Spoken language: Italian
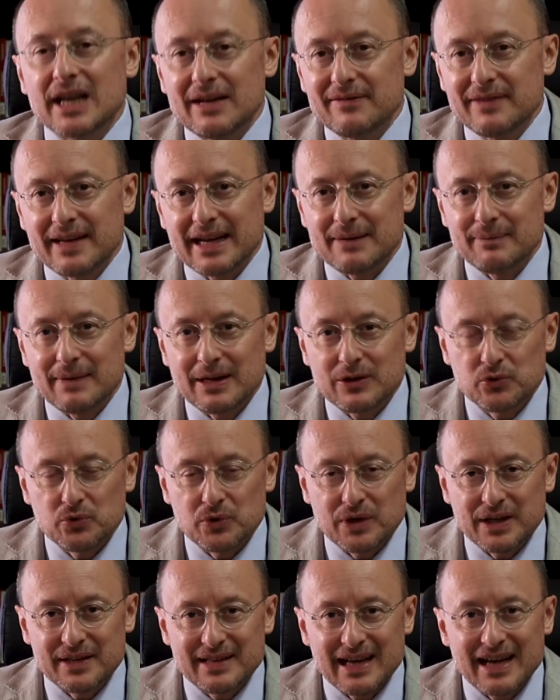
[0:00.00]
la vera
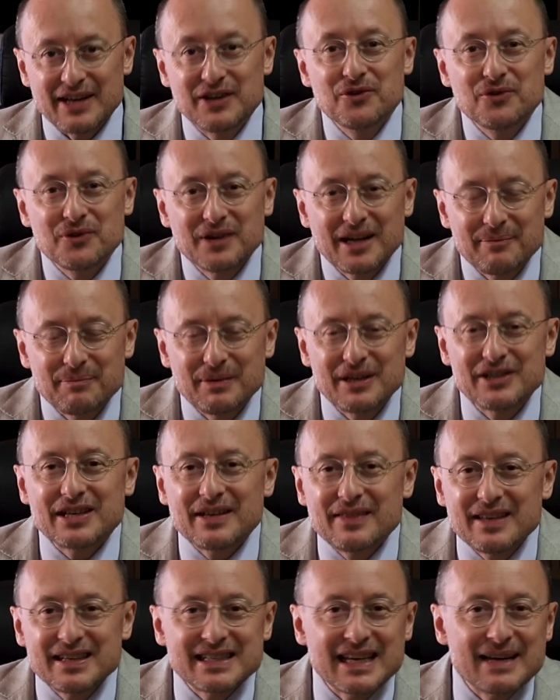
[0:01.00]
maturità e non capisce
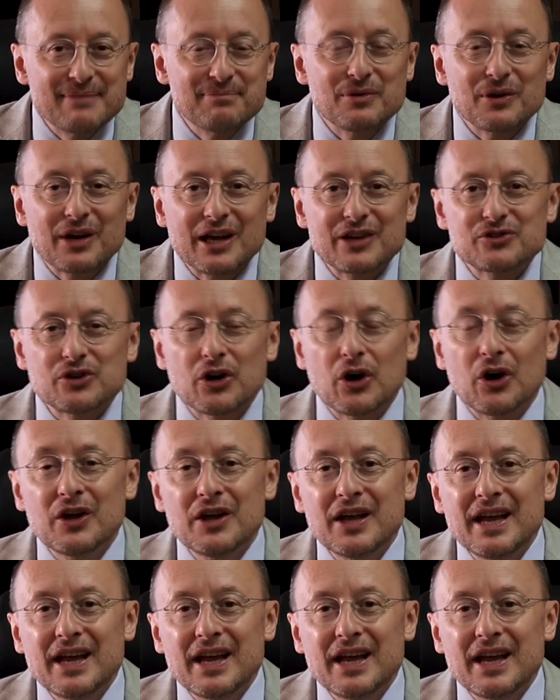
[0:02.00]
ad esempio che so